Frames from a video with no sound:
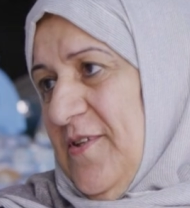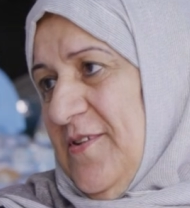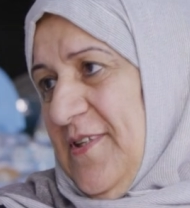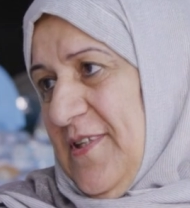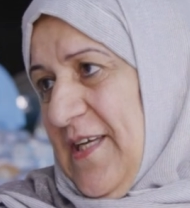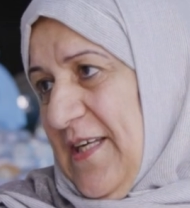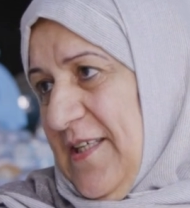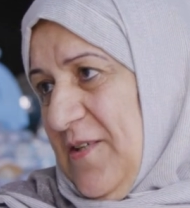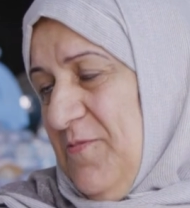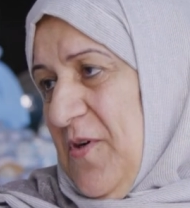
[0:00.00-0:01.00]
إدارة
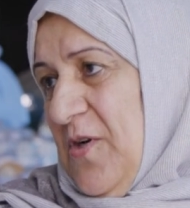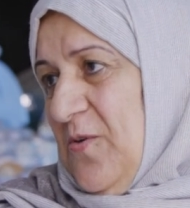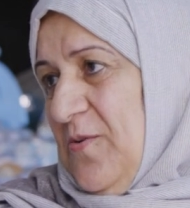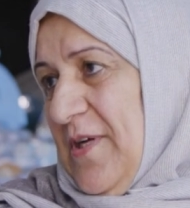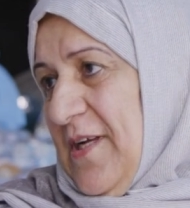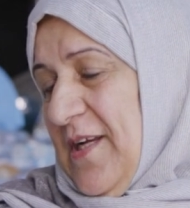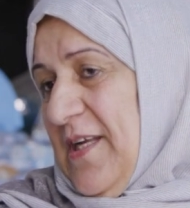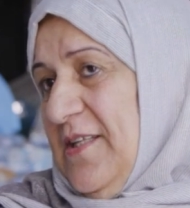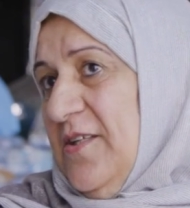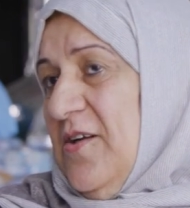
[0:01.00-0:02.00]
التعليم
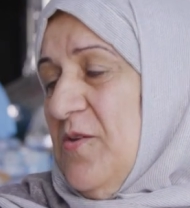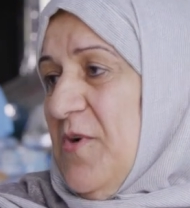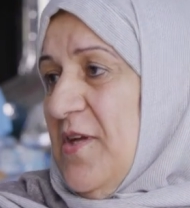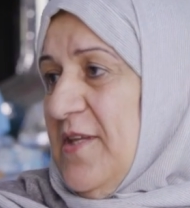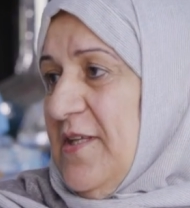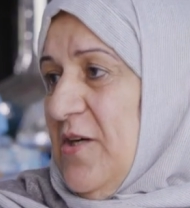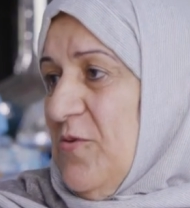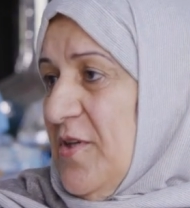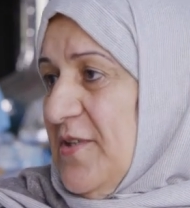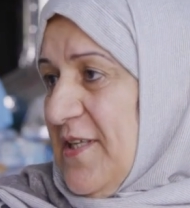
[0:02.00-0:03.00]
وكنت أنا ماخذة
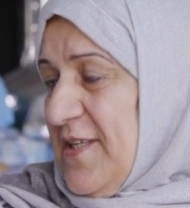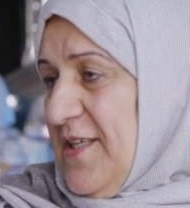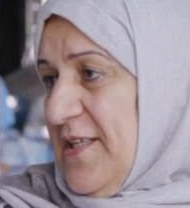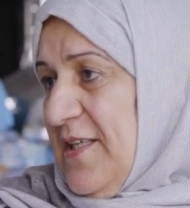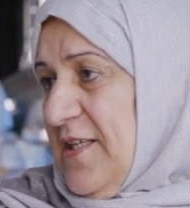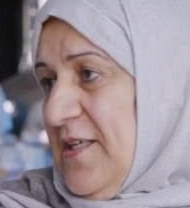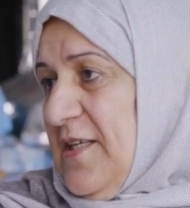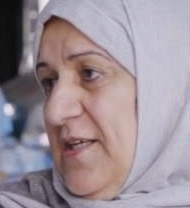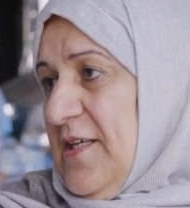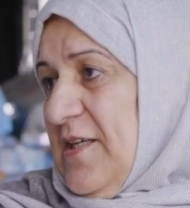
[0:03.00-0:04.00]
دورات كثيرة
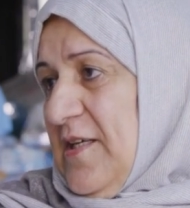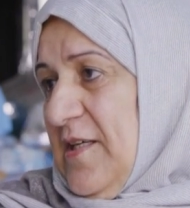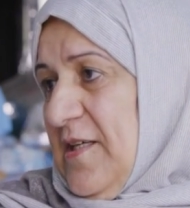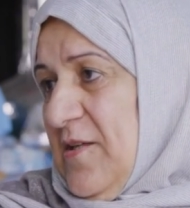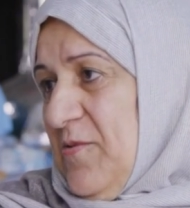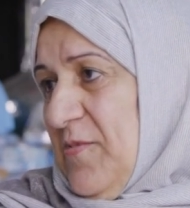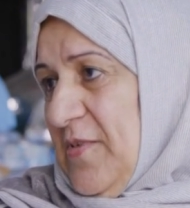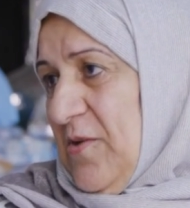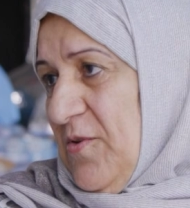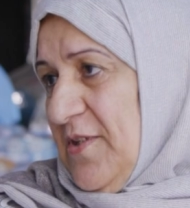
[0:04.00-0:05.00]
آه،
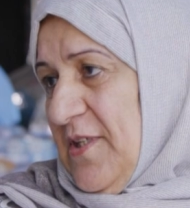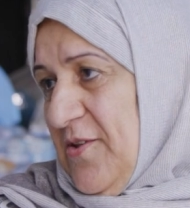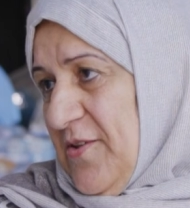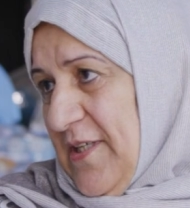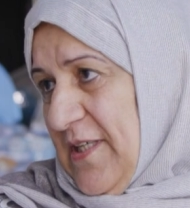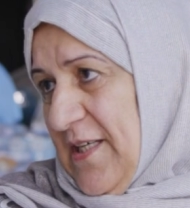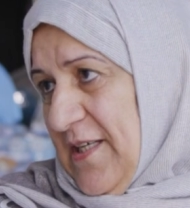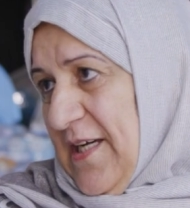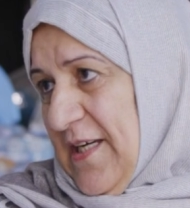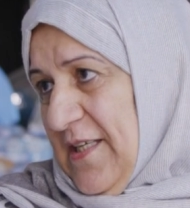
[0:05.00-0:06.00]
دورات إدارية
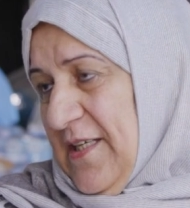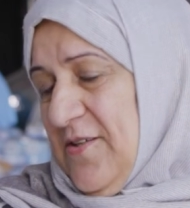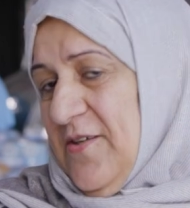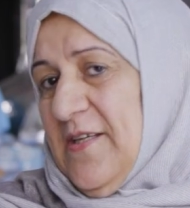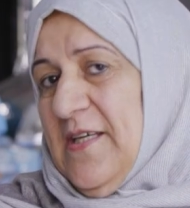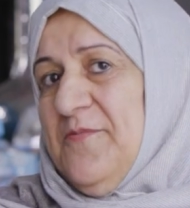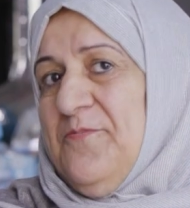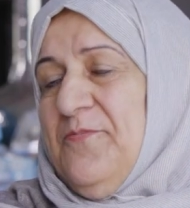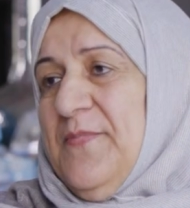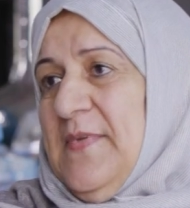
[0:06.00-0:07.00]
حق إيه؟ الإدارة
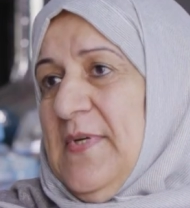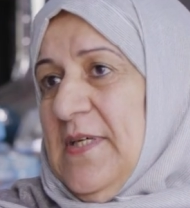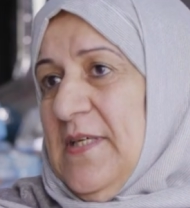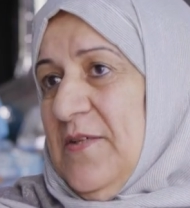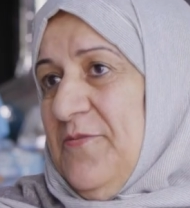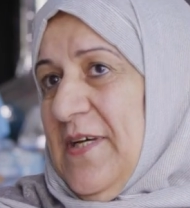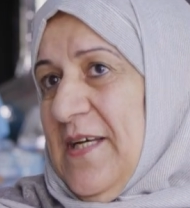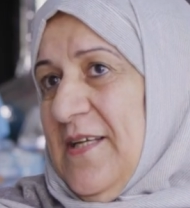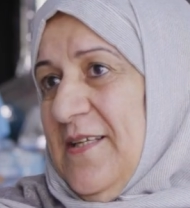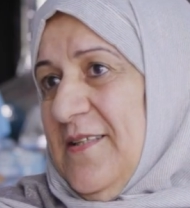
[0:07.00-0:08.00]
آه،
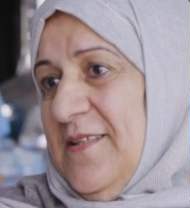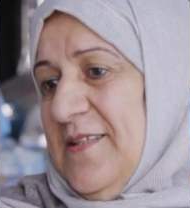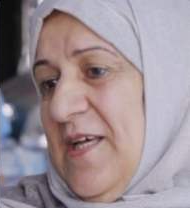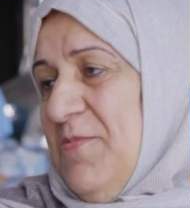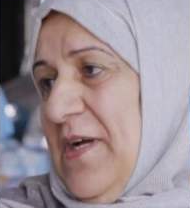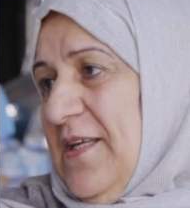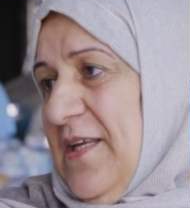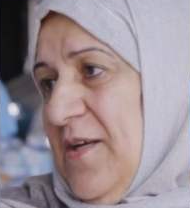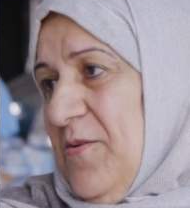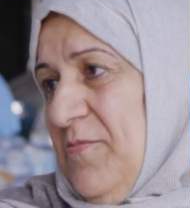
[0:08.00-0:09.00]
فطبعا